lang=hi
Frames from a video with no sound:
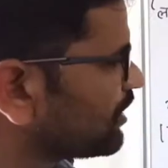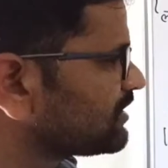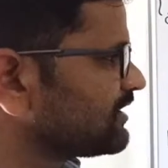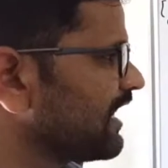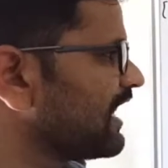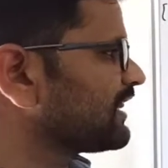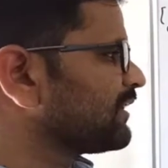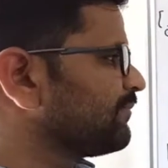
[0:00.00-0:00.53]
और
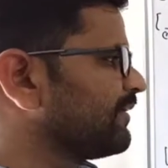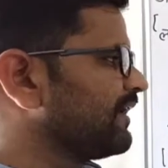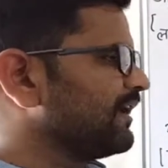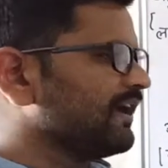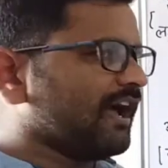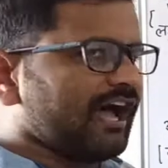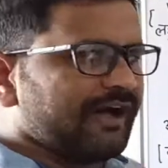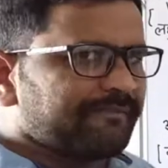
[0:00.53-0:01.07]
साथ
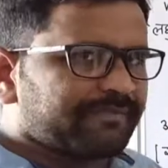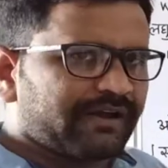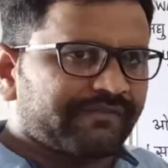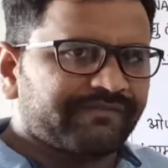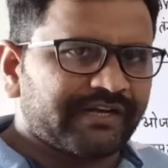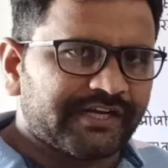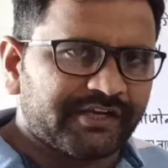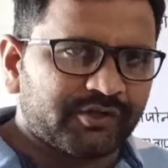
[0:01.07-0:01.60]
में आपका
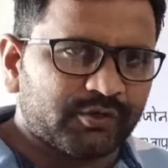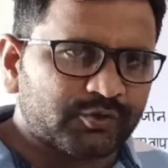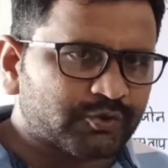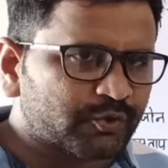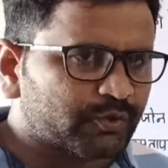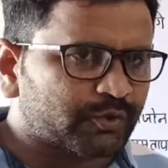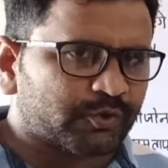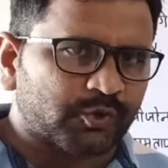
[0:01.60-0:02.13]
वीडियो
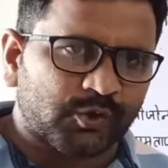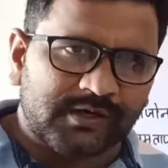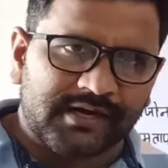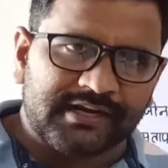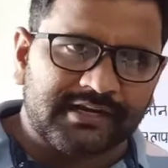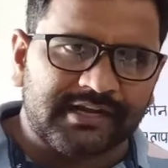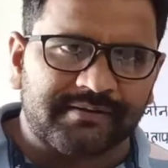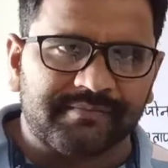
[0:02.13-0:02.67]
जो दो
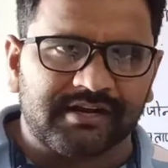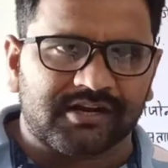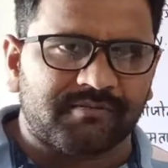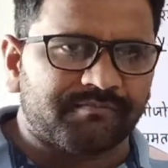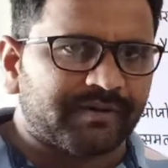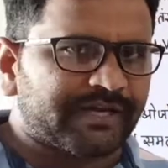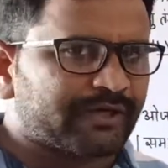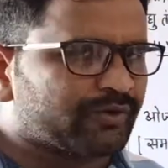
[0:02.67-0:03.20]
घंटे में
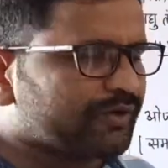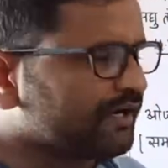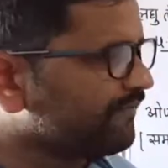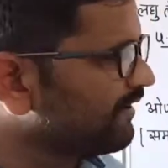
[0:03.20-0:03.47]
कंप्लीट होने